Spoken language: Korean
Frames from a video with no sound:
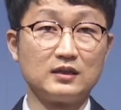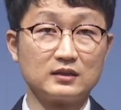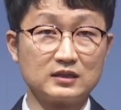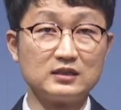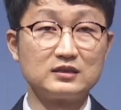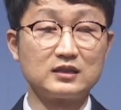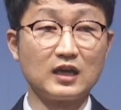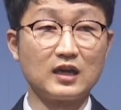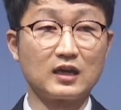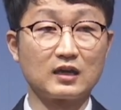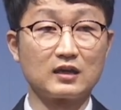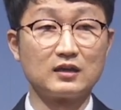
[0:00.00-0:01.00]

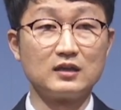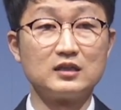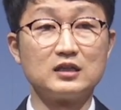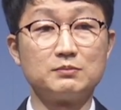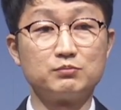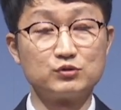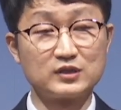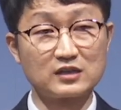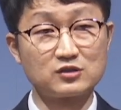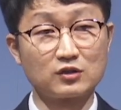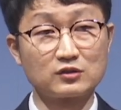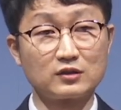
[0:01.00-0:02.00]
그때 이 부자
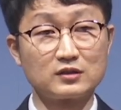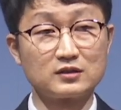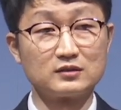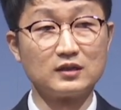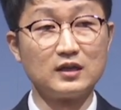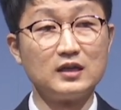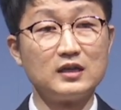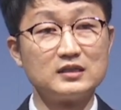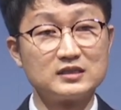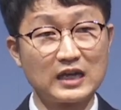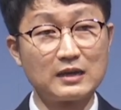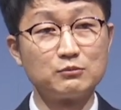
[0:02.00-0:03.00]
청년은
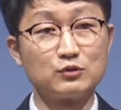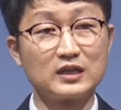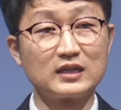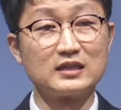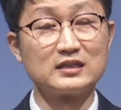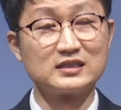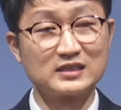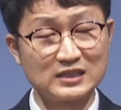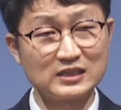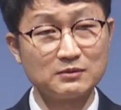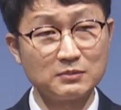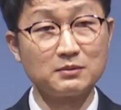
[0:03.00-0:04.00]
재물이
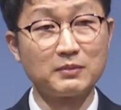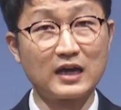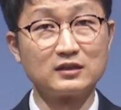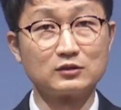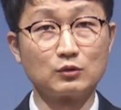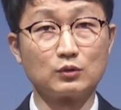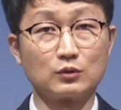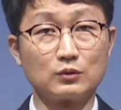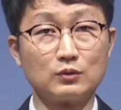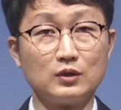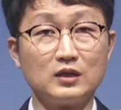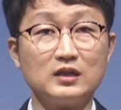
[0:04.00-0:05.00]
심히 많은
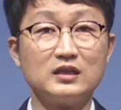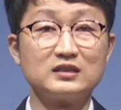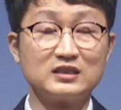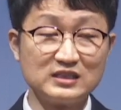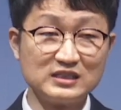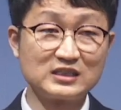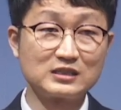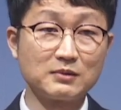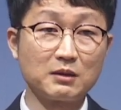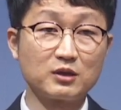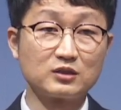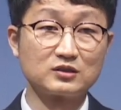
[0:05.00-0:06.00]
고로
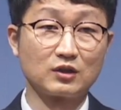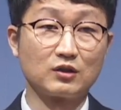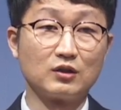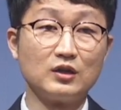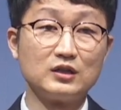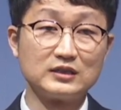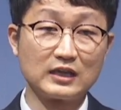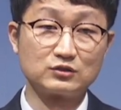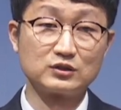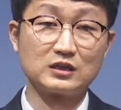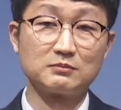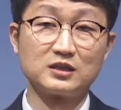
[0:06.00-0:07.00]
근심하면서
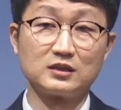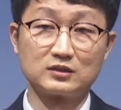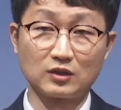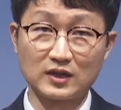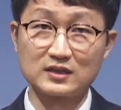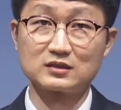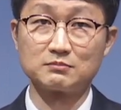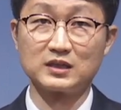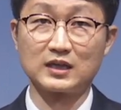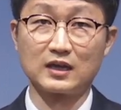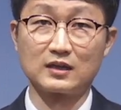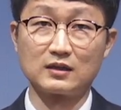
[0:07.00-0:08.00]
예수님을
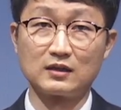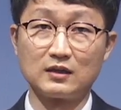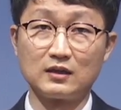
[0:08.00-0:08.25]
떠났습니다.